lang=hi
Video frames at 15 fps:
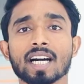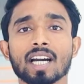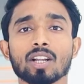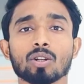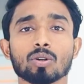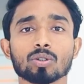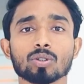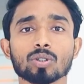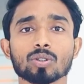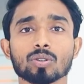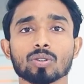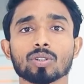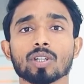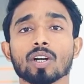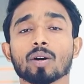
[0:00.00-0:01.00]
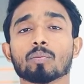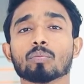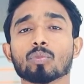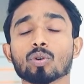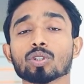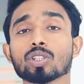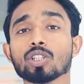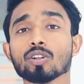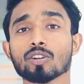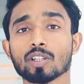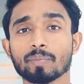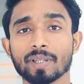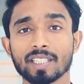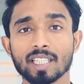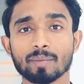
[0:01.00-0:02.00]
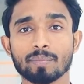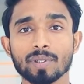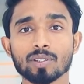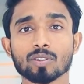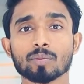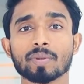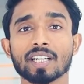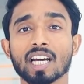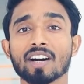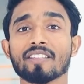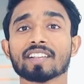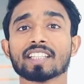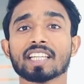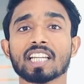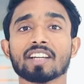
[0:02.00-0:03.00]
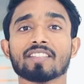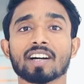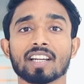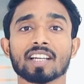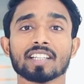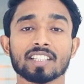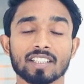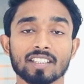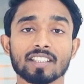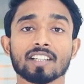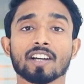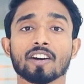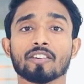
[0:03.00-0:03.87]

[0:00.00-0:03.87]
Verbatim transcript: से आए लोगों को मोदी और बीजेपी को बढ़ावा देने वाला यह